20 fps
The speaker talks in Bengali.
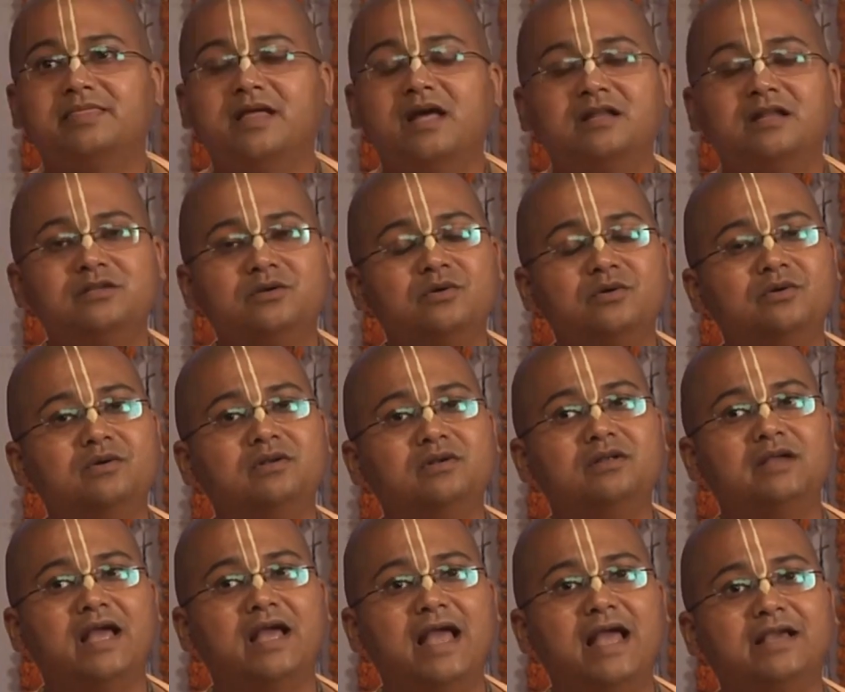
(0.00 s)
তারা যখন
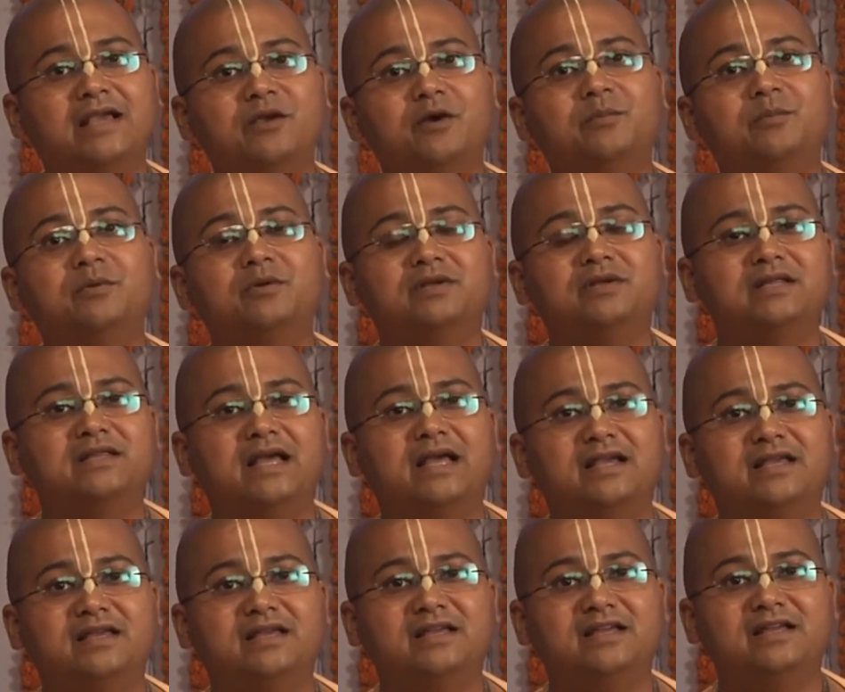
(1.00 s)
একে অপরকে
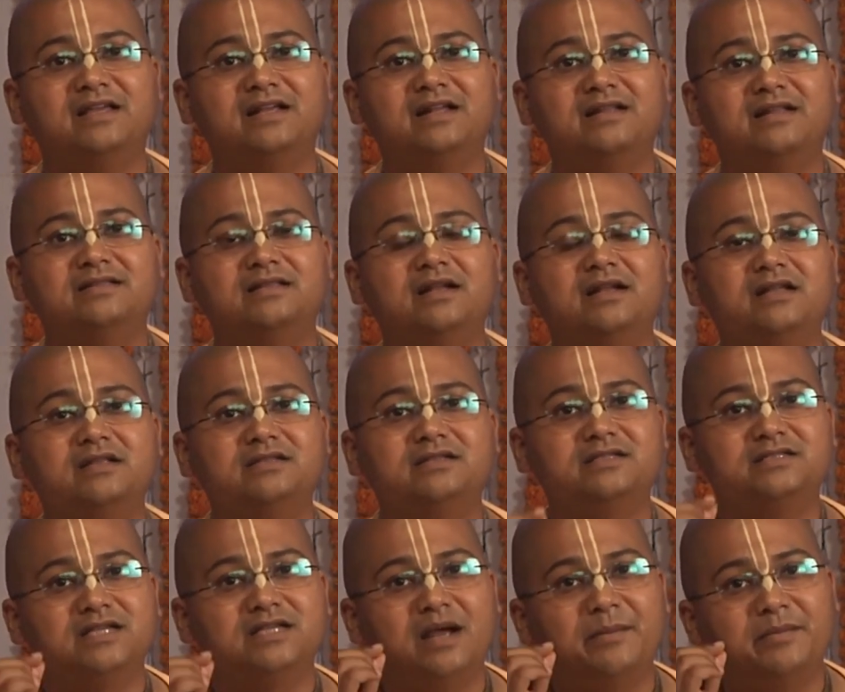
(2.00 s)
দেখে তারা
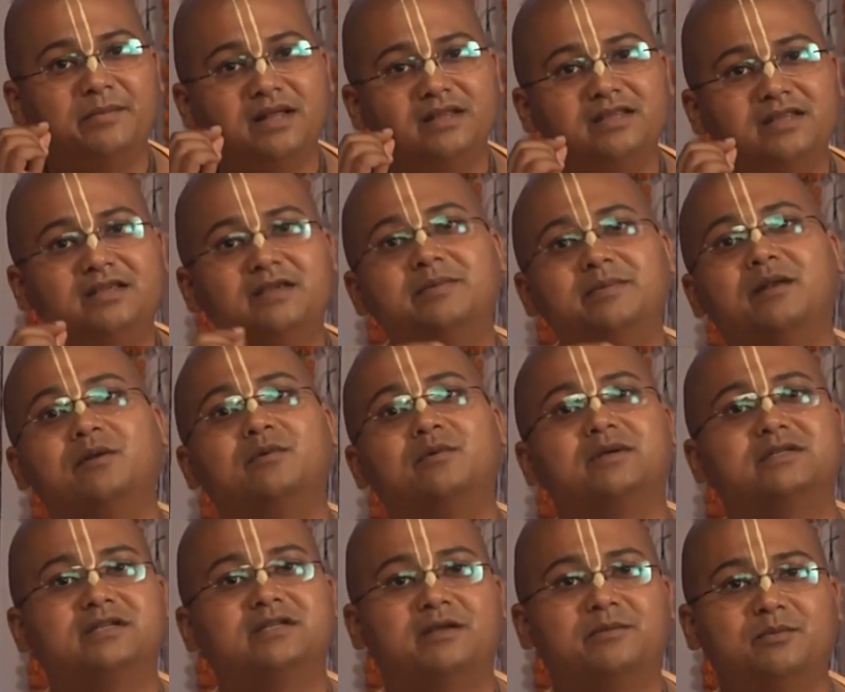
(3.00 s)
চামড়া দেখে
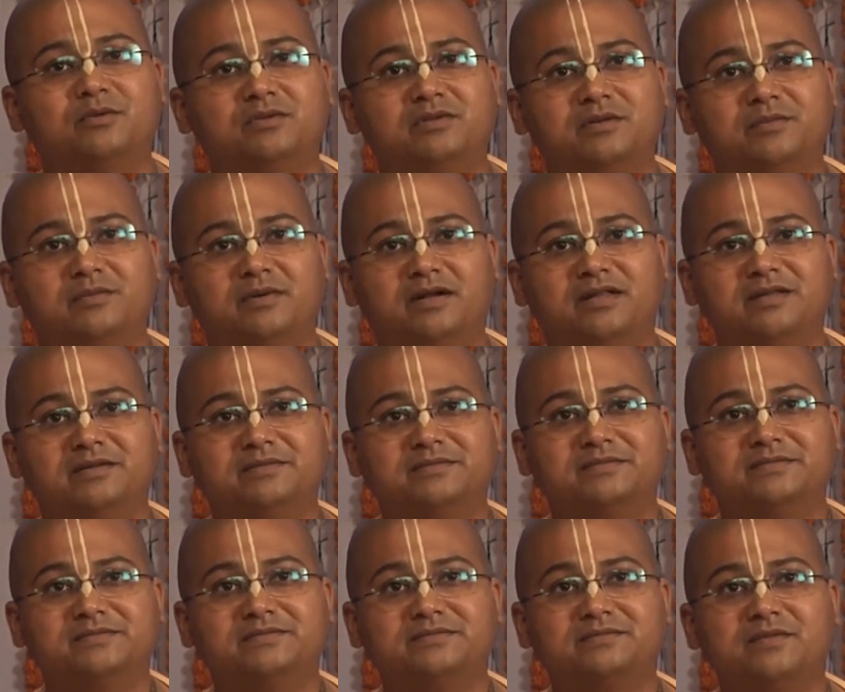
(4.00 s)
ভালোবাসায় পন্থে পড়ে
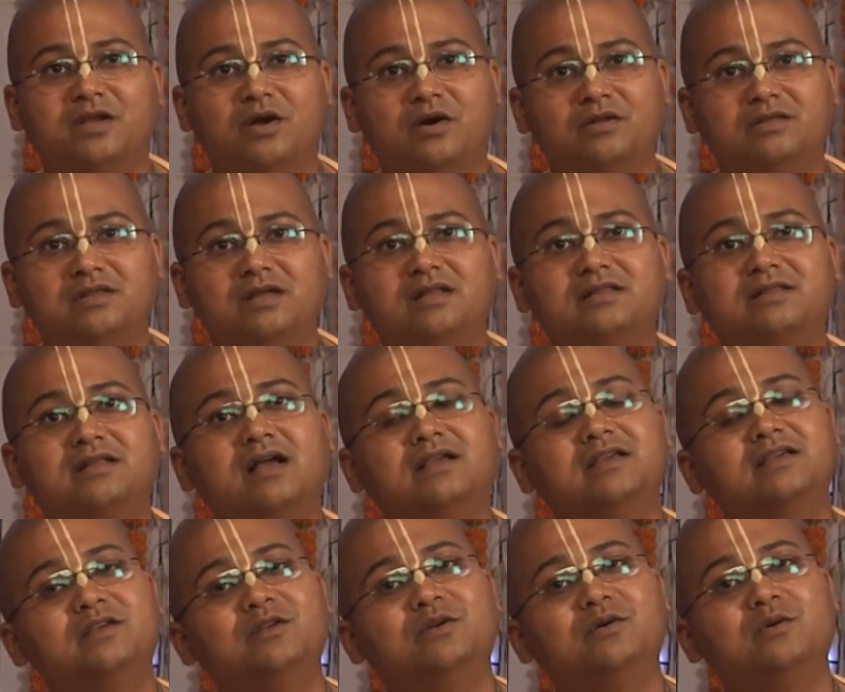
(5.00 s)
অর্থাৎ
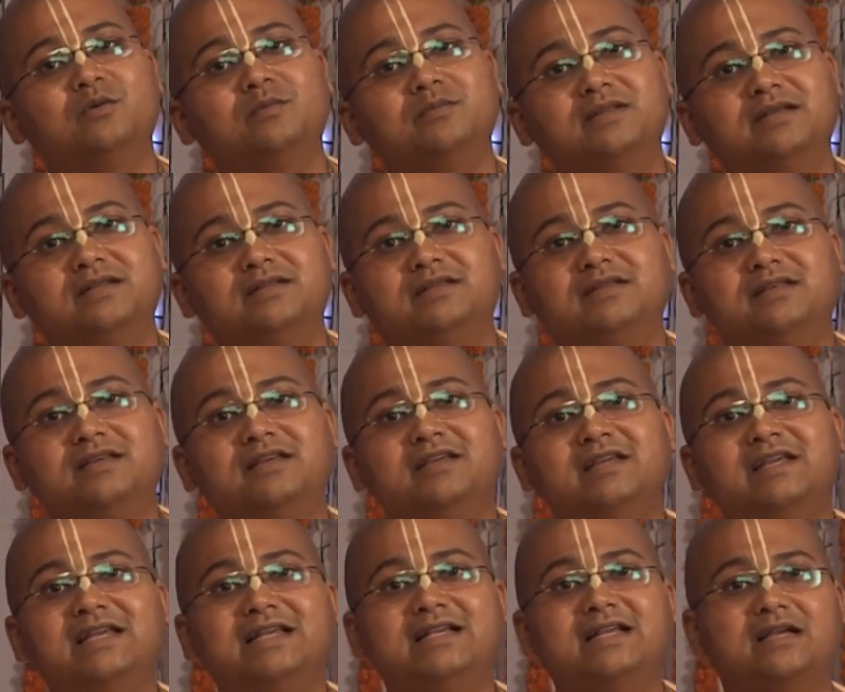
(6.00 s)
কাকে কীরকম দেখতে
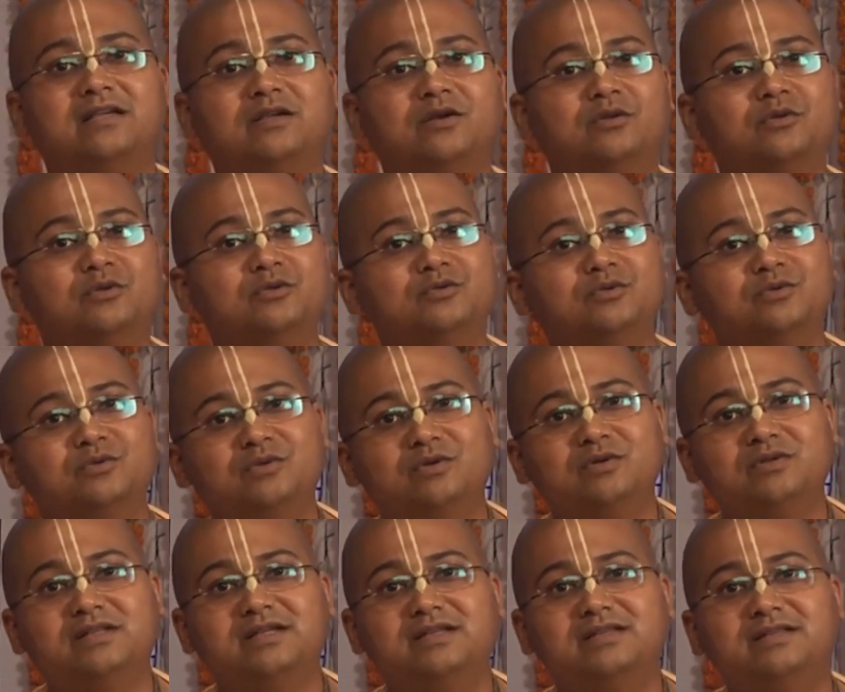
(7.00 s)
কাকে কত
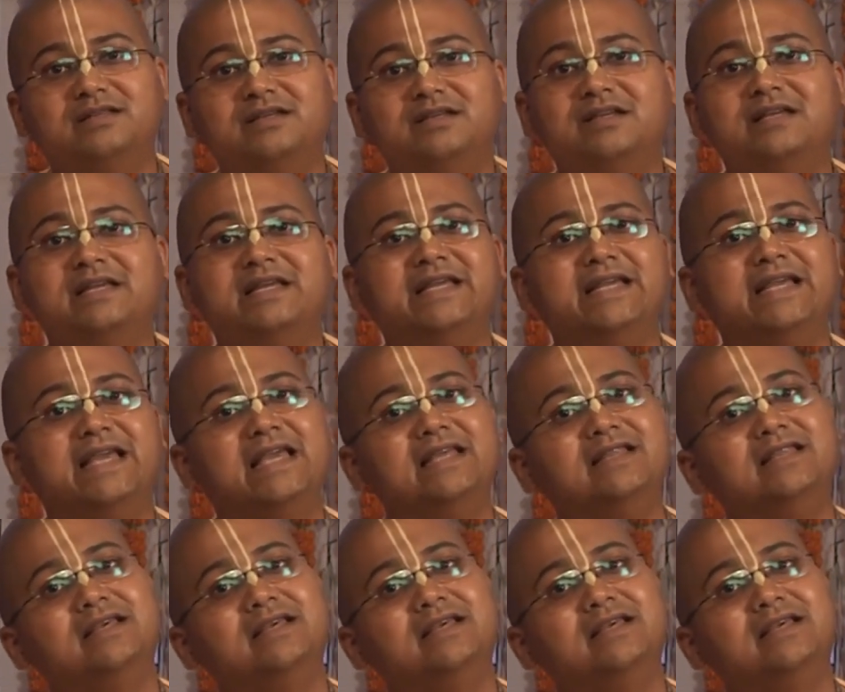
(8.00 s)
সুন্দর দেখতে এই